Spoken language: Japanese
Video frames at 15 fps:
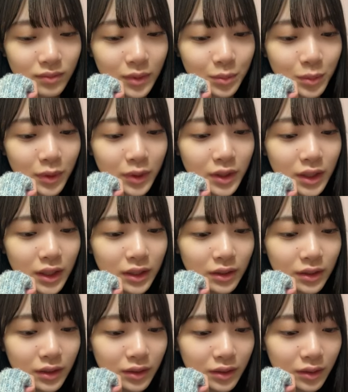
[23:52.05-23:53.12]
でもどっちか
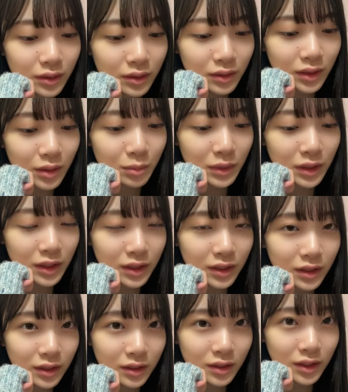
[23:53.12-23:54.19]
というと今い
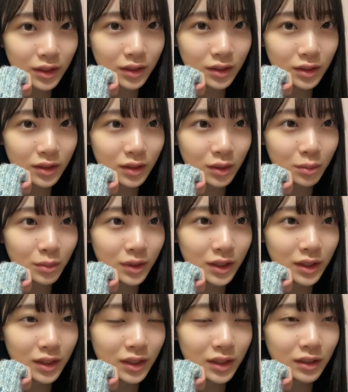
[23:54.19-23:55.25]
てくれる友
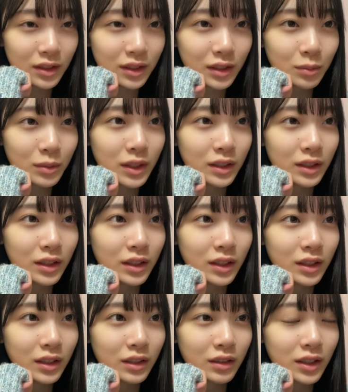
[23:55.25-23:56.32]
達まあ
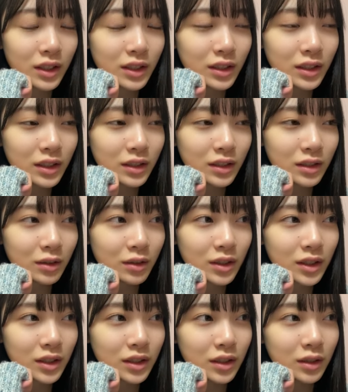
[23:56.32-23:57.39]
私そう
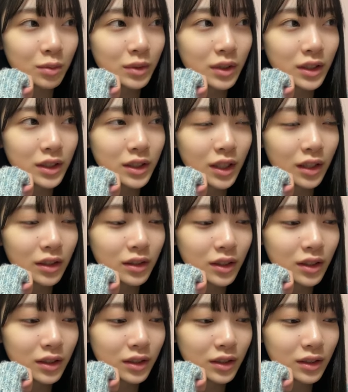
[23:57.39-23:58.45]
ですね友達3
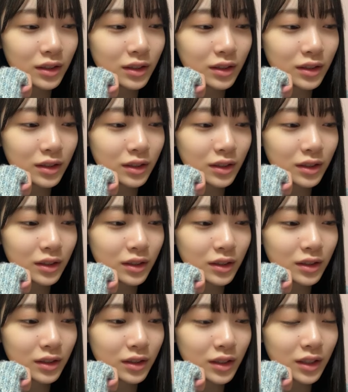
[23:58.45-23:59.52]
人
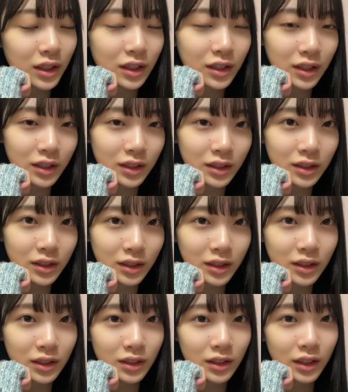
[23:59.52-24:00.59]
しかいないですか
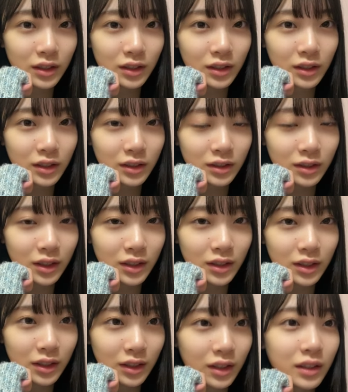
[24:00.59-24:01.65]
ね3人くらい
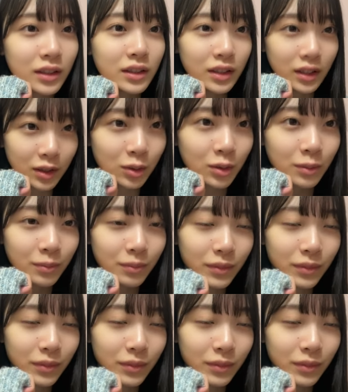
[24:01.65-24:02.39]
しかいないんですけどあ